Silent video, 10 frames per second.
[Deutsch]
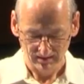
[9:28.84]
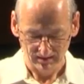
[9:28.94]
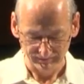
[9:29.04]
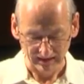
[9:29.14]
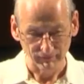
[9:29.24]

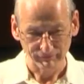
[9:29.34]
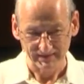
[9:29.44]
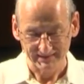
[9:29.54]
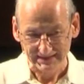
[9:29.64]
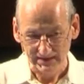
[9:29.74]
auf eine
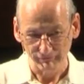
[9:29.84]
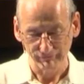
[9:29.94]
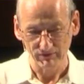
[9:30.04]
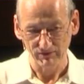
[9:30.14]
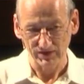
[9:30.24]

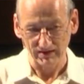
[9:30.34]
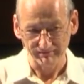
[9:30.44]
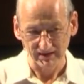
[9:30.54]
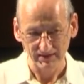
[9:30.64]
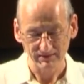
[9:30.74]
Vertiefung und
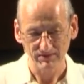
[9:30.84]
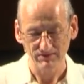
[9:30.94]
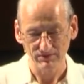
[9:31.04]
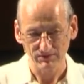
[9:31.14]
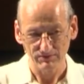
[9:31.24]

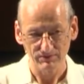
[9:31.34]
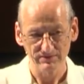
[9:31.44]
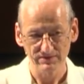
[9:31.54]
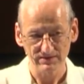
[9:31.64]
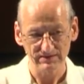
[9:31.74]
Erweiterung
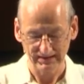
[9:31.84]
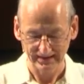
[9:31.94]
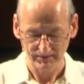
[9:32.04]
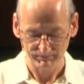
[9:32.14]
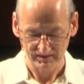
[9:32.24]
unseres
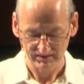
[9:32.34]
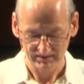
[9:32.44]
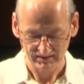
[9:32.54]
Lebens.